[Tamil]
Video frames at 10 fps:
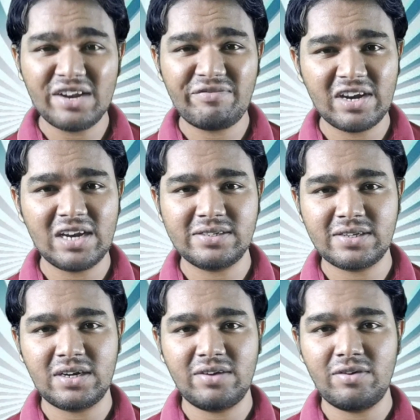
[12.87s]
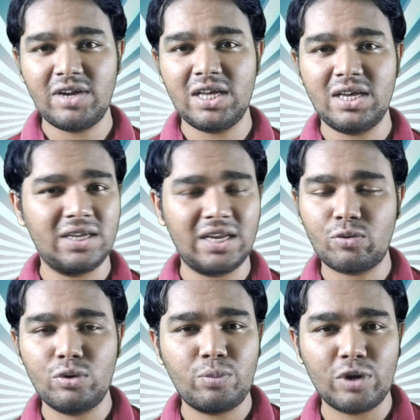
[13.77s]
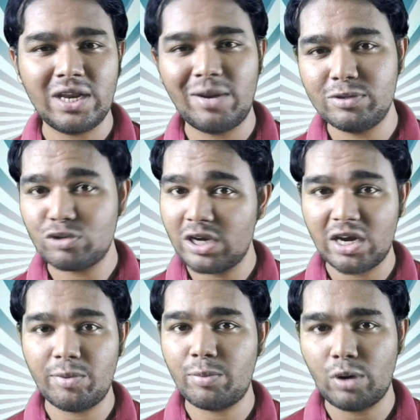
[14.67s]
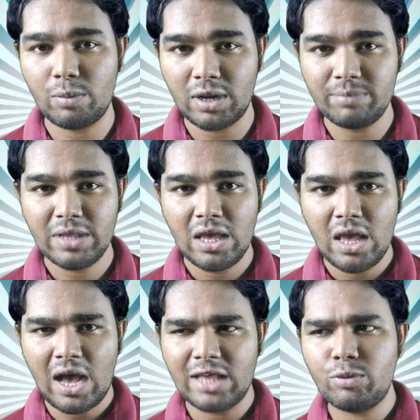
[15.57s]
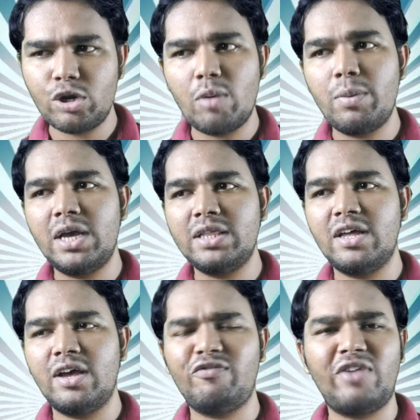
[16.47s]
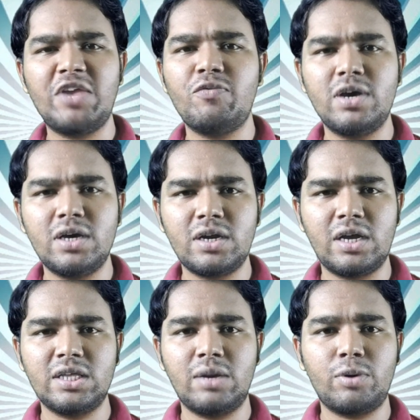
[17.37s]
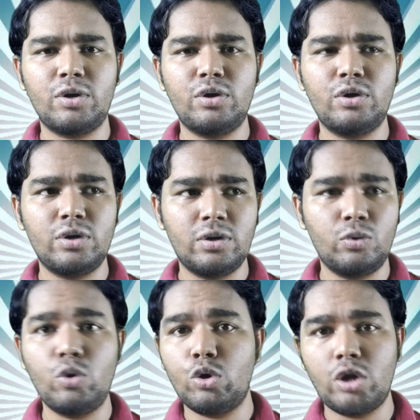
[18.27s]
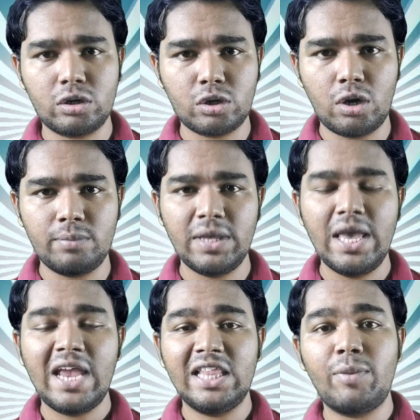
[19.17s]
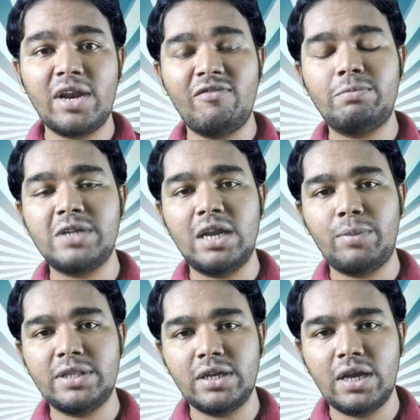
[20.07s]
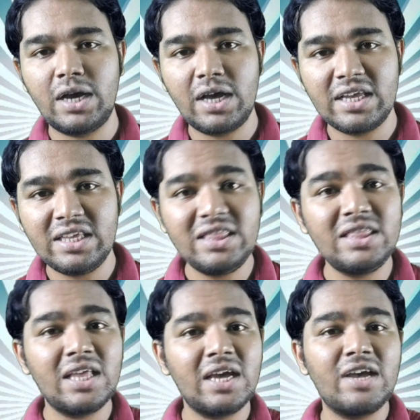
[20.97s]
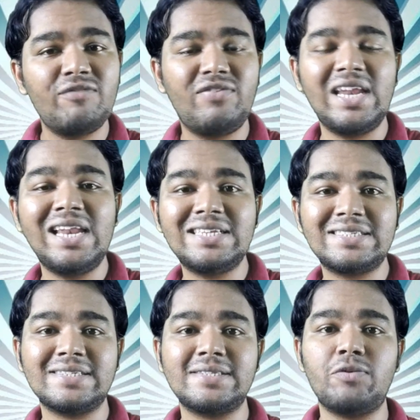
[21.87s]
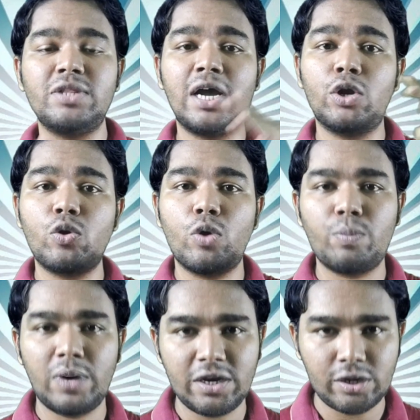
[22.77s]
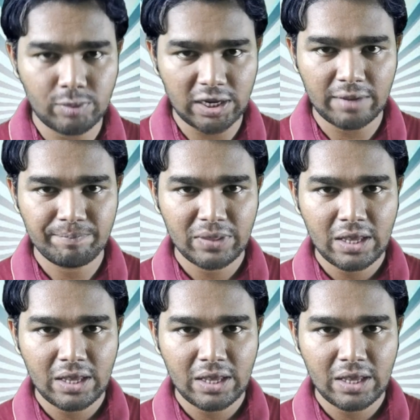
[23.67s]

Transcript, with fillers: என்ன ஃப்ரீலான்சர்னா வேலை எனக்கு ஒன்றும் புரியல அப்படின்னு சொல்லி நிறைய பேர் புலம்பலாம் அது மட்டும் இல்லாமல் இந்த ஃபைவர் அதுக்கப்புறம் குரு டாட் காம் இந்த மாதிரியான வெப்சைட்லாம் பார்த்தீங்கன்னா இந்த ஃப்ரீலான்சர்ஸ் தான் வந்து அங்கே ஒர்க் பண்ணிகிட்டு இருப்பாங்க